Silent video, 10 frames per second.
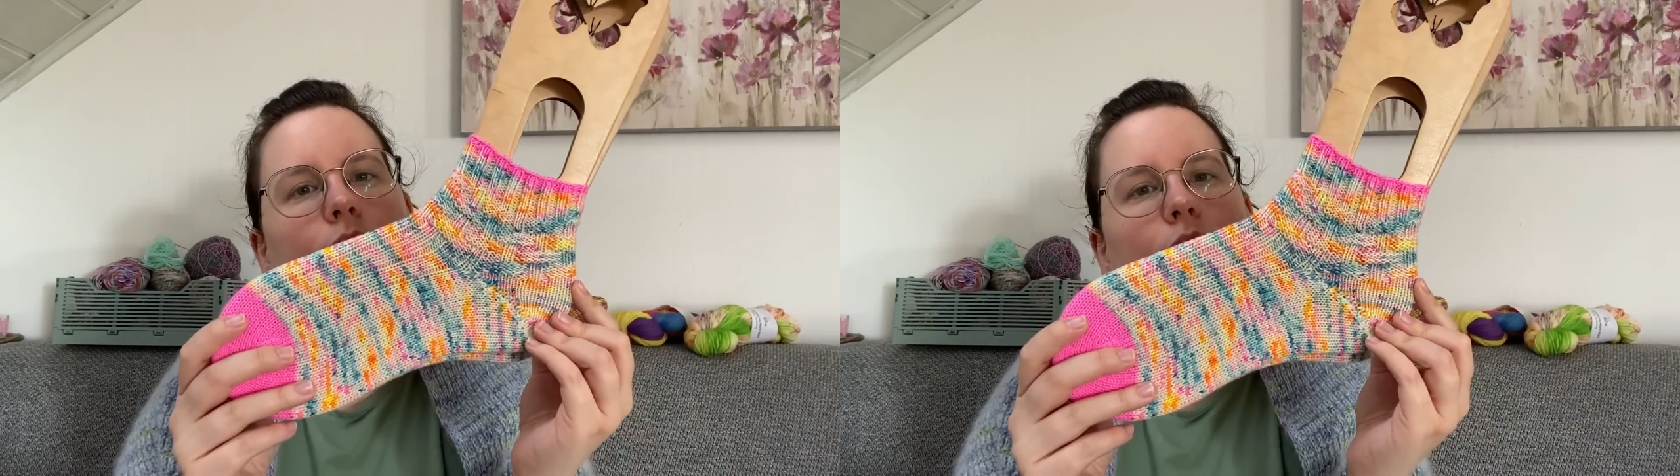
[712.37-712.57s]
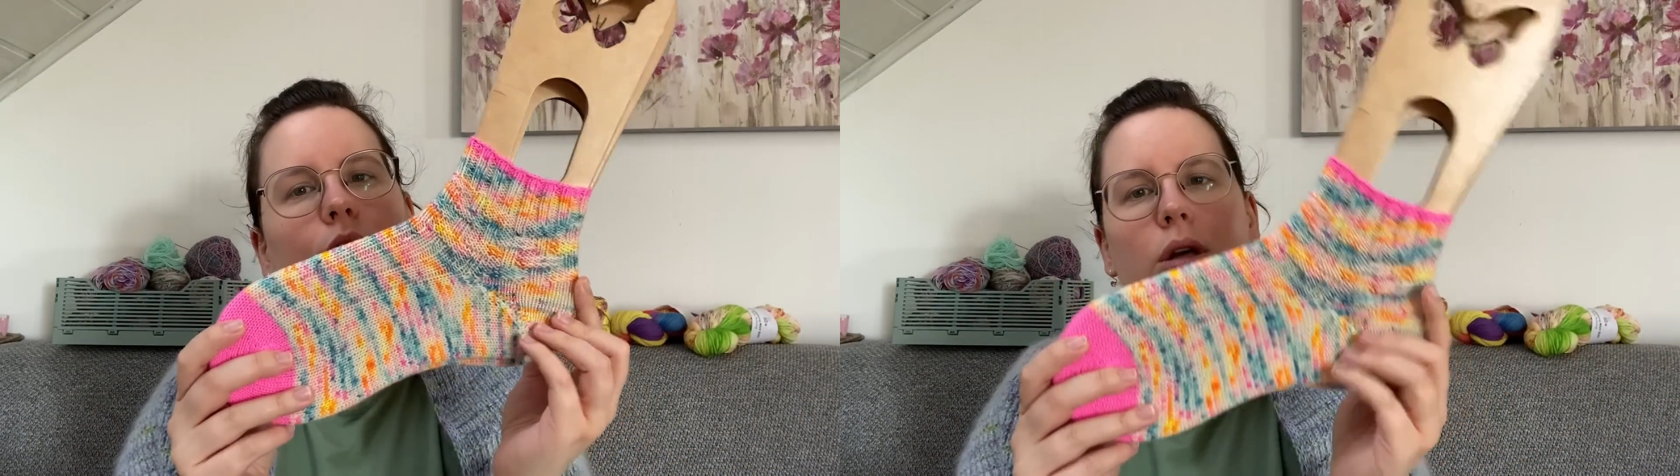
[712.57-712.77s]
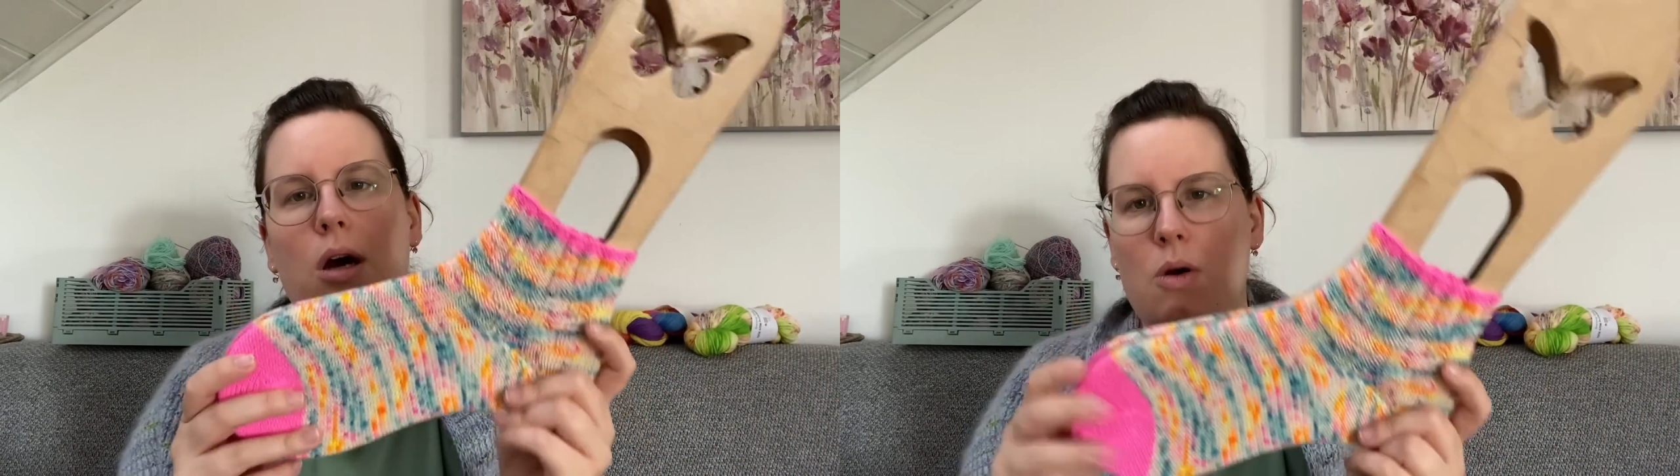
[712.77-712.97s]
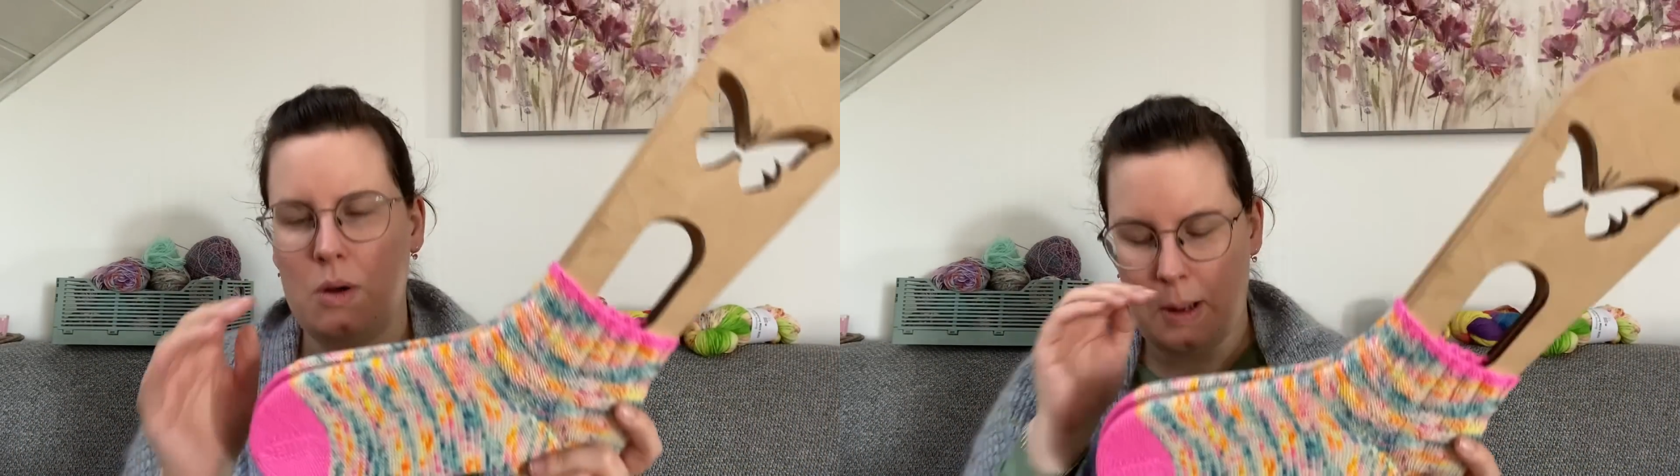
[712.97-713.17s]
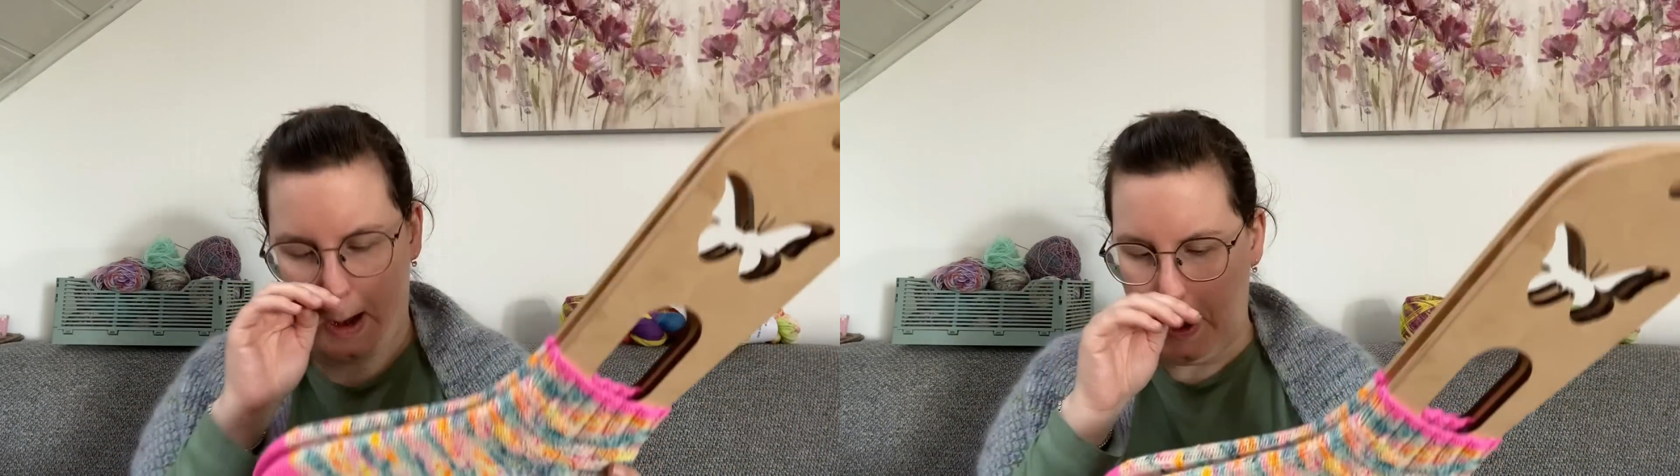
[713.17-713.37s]
genau.
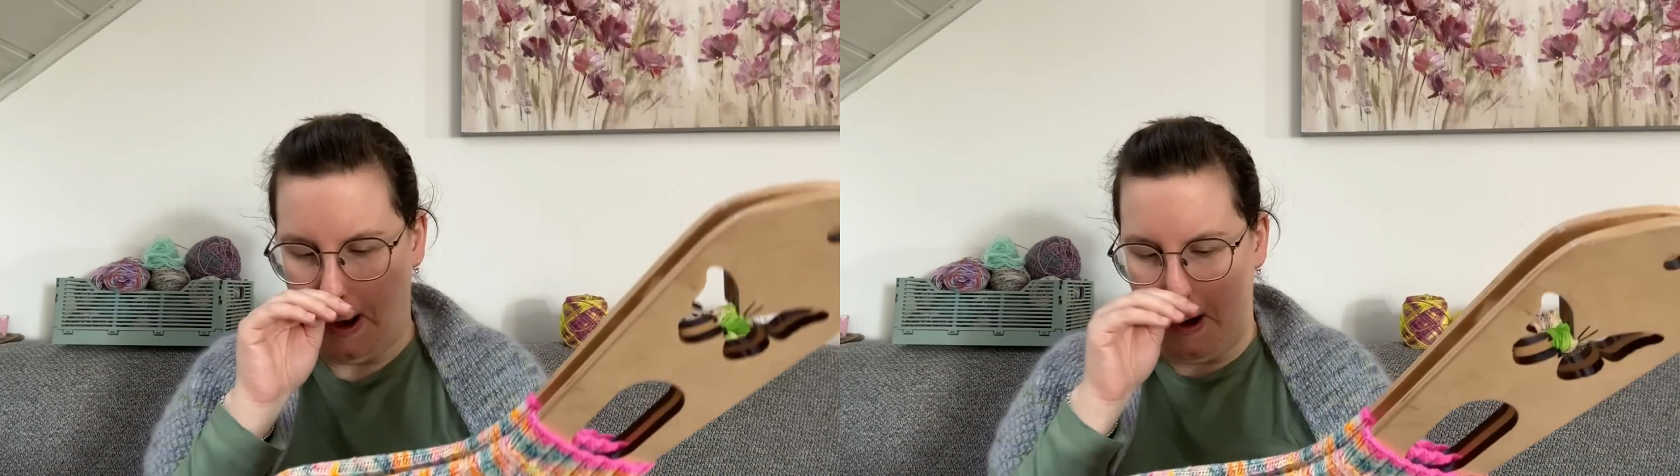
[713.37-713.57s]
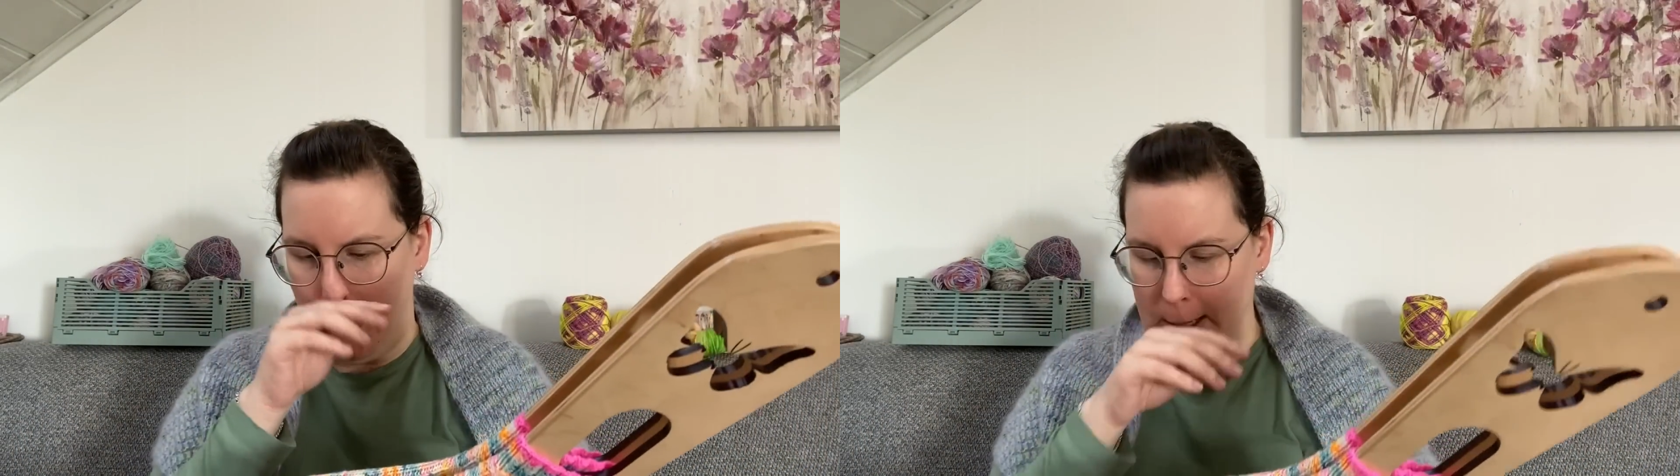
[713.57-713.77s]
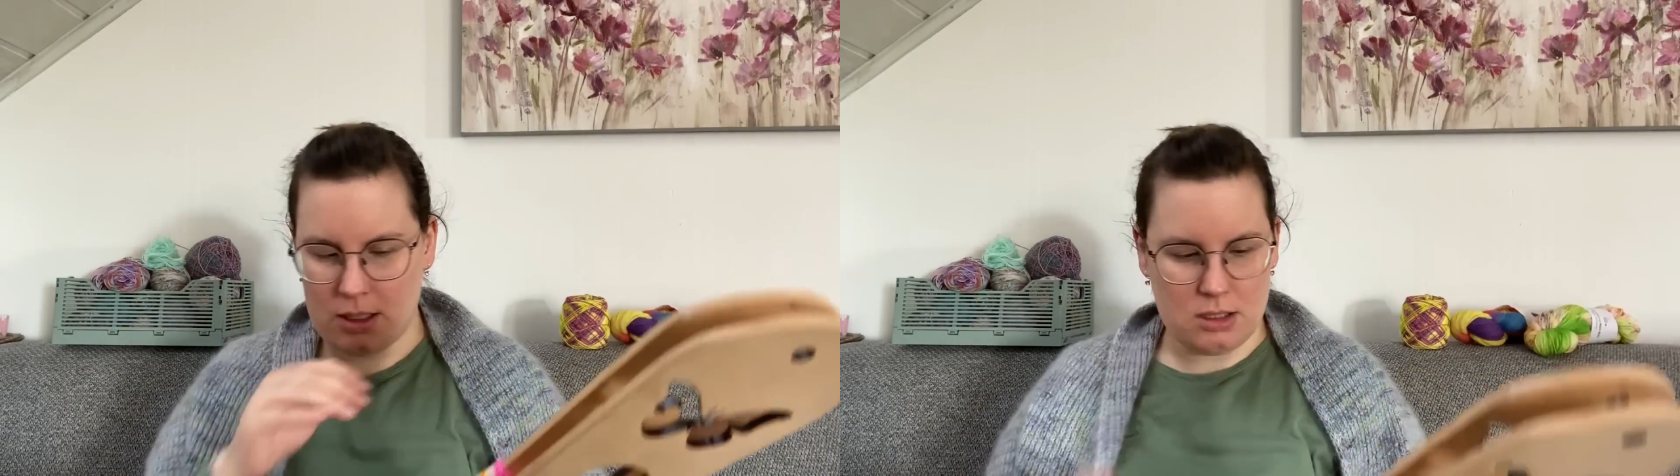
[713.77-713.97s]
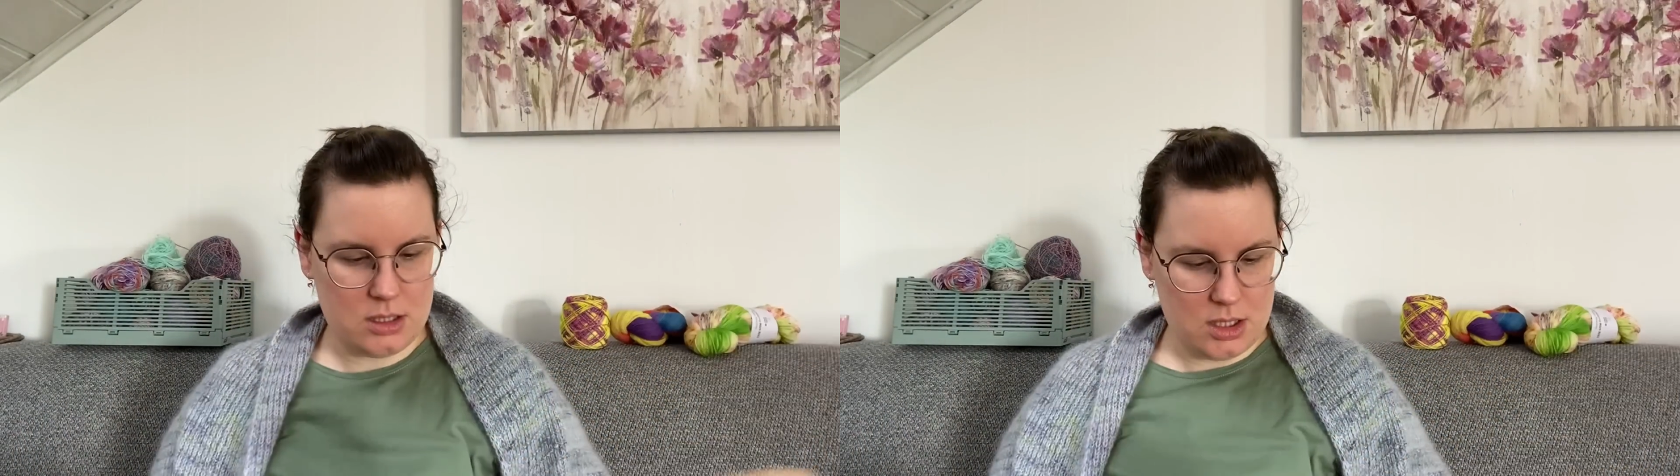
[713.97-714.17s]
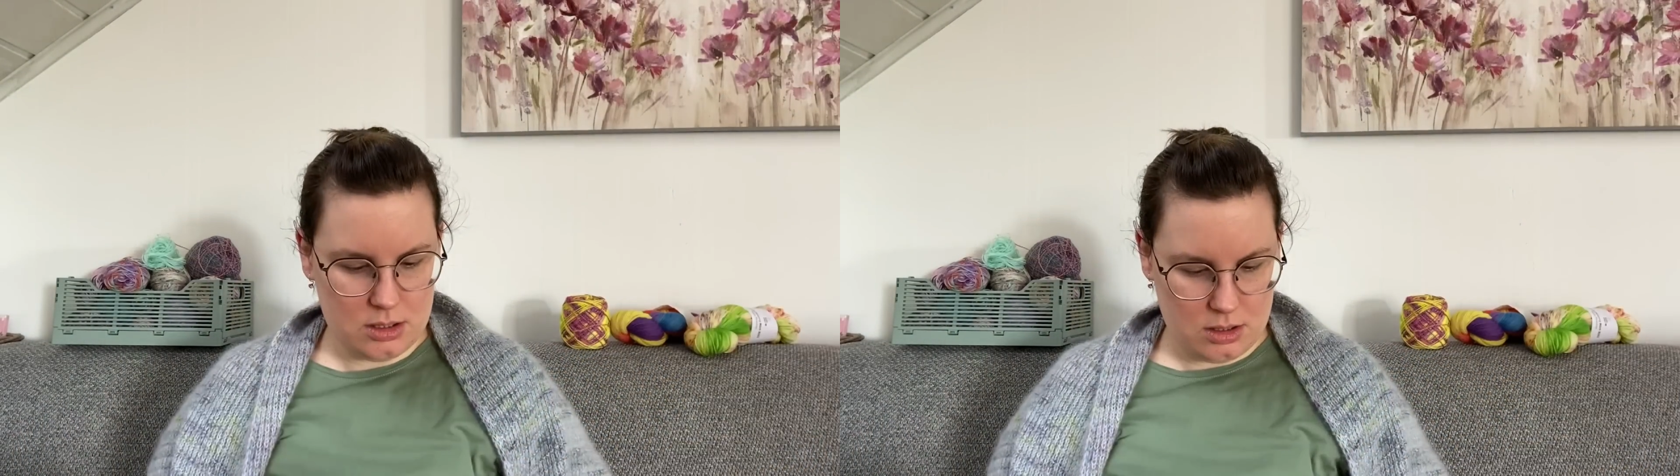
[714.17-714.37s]
Und
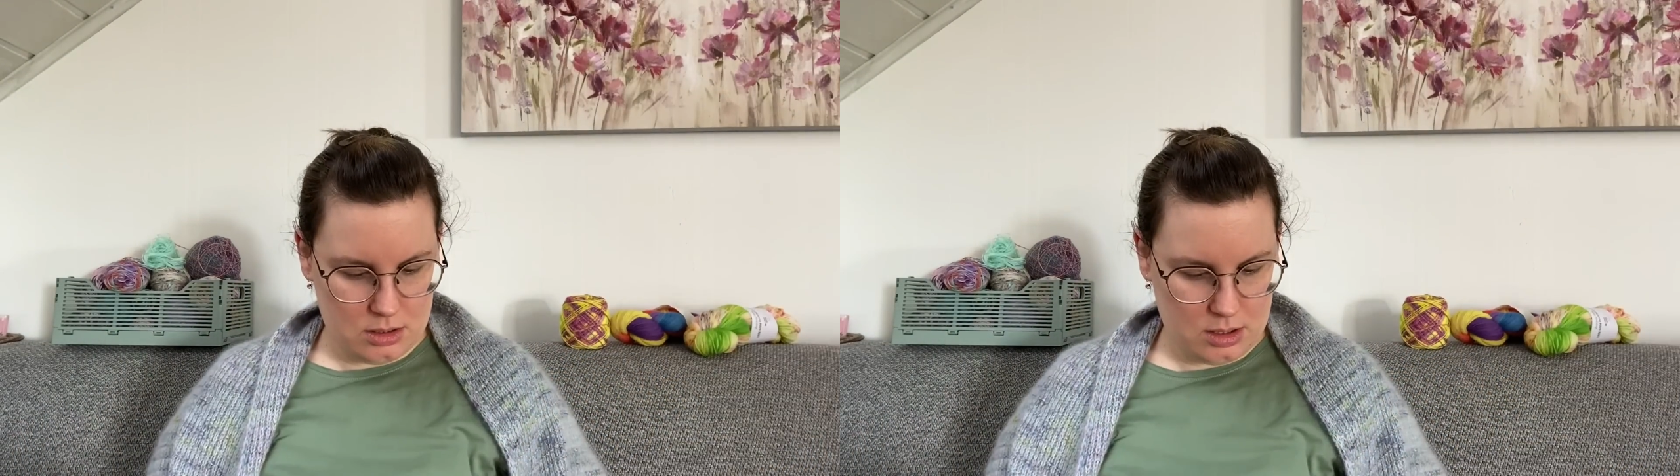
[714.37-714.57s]
die sind,